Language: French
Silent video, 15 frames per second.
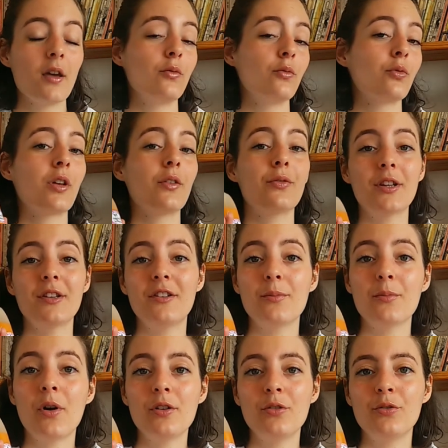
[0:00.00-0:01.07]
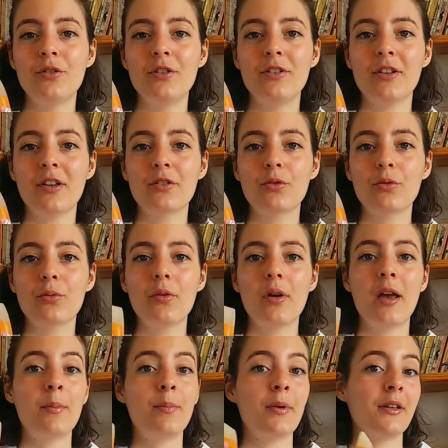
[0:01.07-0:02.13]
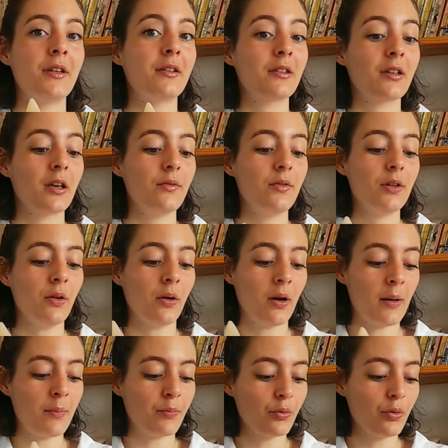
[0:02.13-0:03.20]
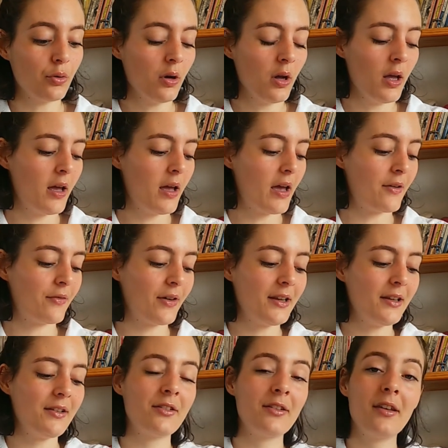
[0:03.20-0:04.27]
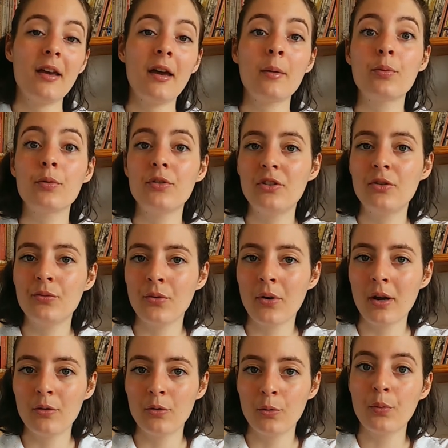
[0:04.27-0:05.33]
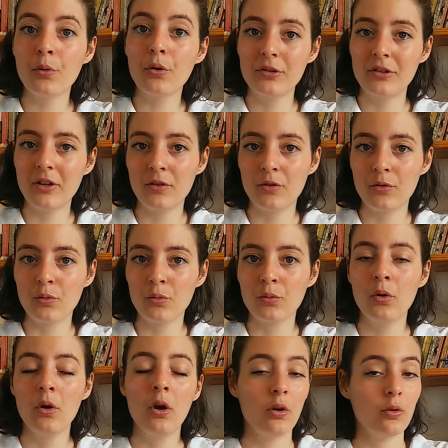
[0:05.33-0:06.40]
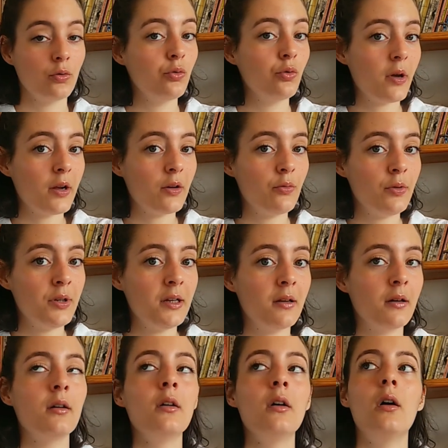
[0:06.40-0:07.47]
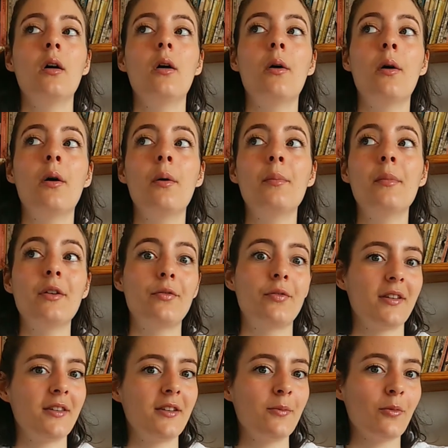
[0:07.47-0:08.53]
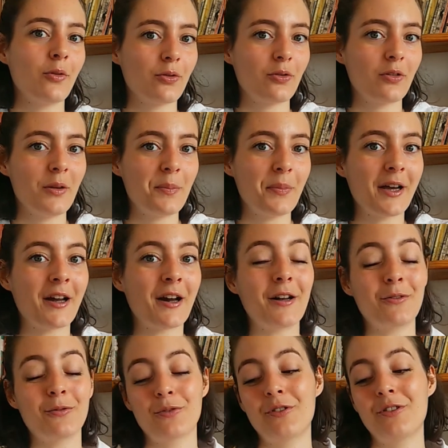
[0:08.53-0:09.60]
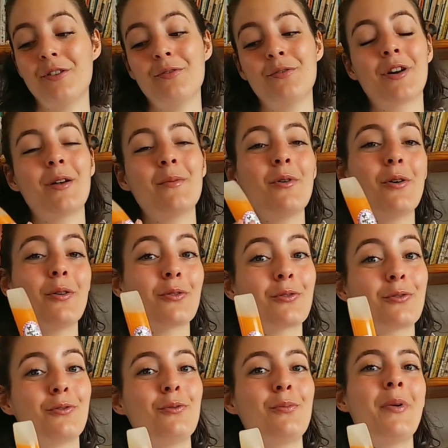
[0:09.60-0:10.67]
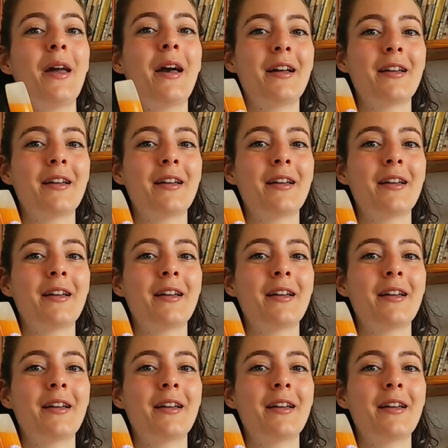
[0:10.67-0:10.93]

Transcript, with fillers: Donc effectivement, à l'utilisation, elle pénètre très vite dans la peau, elle va laisser un petit voile de protection dû à l'huile euh, mais effectivement, ce n'est pas grave. C'est vraiment super